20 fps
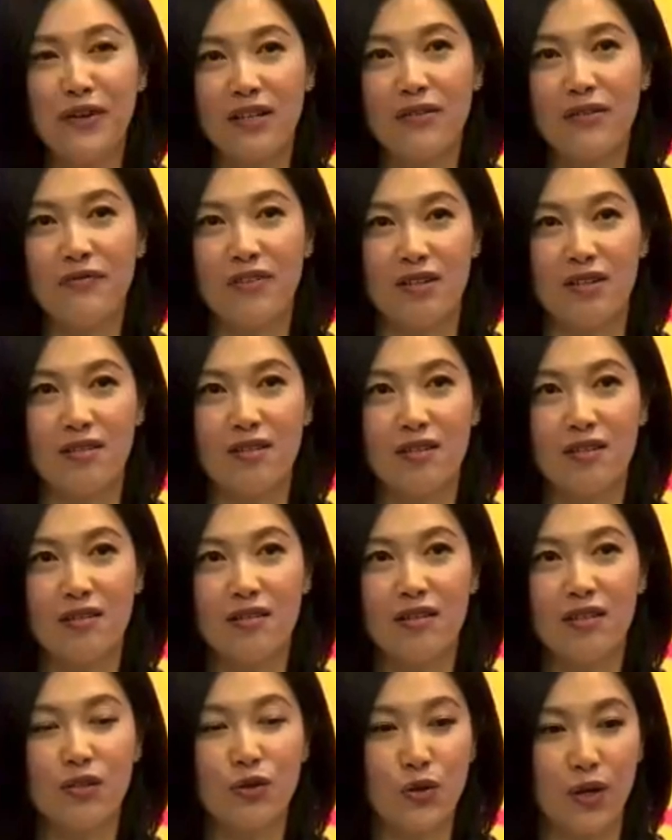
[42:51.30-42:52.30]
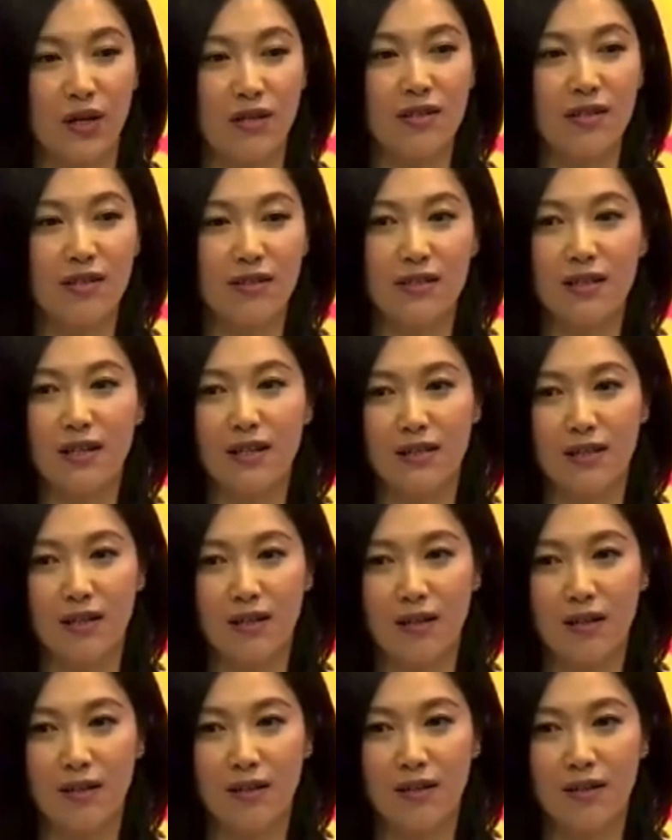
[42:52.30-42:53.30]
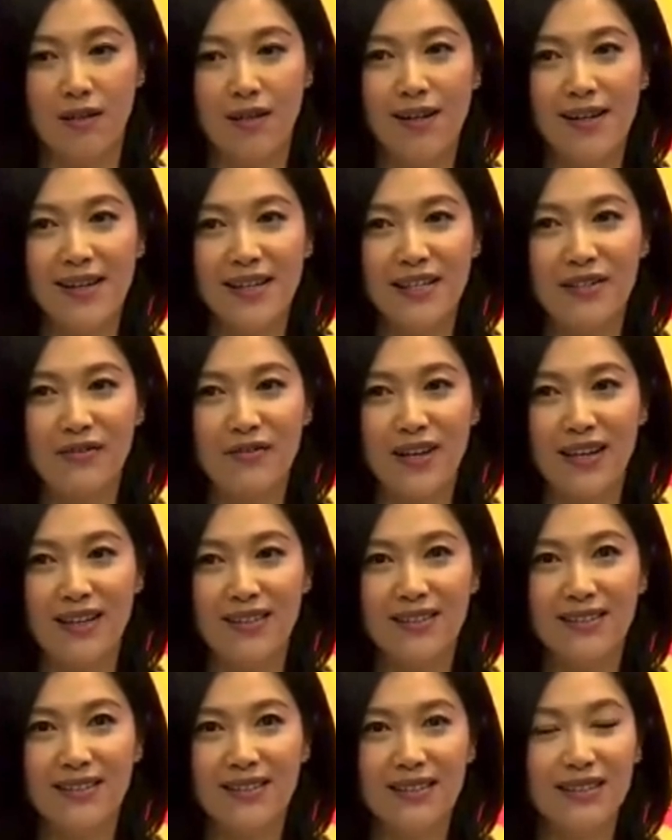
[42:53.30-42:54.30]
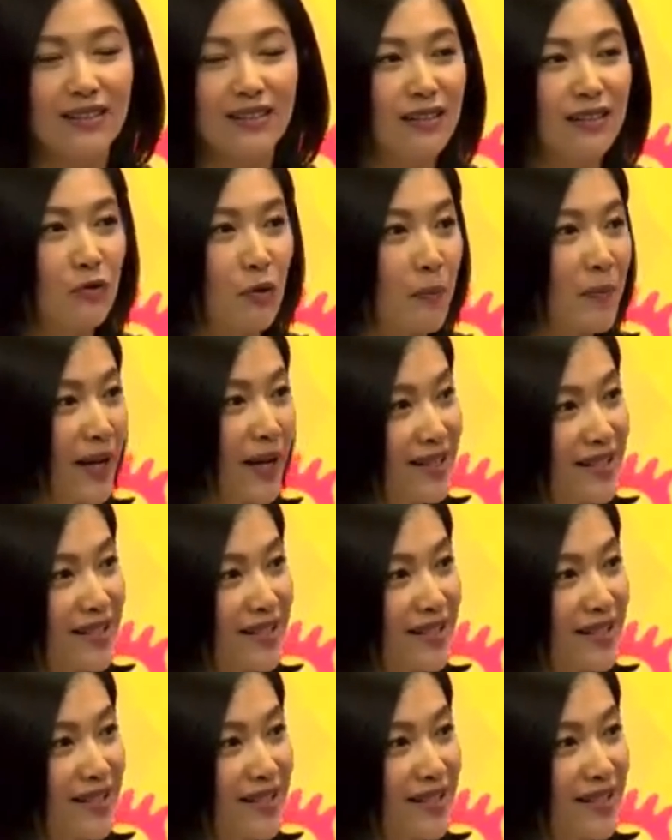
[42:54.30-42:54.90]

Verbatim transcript: 凡的粉丝是全世界的。一凡，我们